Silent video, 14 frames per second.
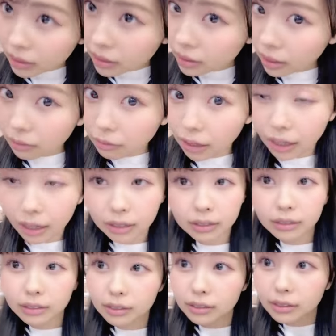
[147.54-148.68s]
したわ
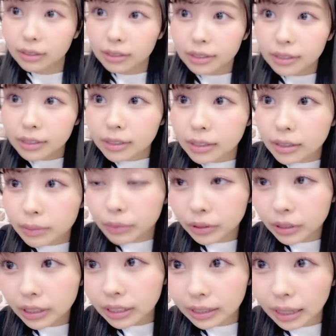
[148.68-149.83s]

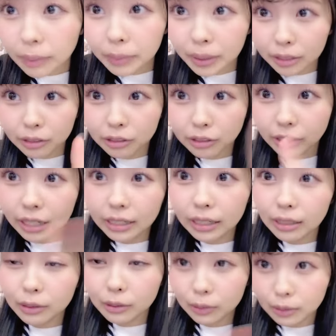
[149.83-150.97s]
文治さんミルクあり
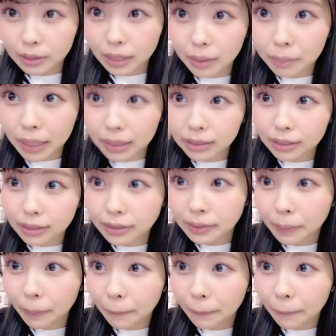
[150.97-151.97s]
がとうございます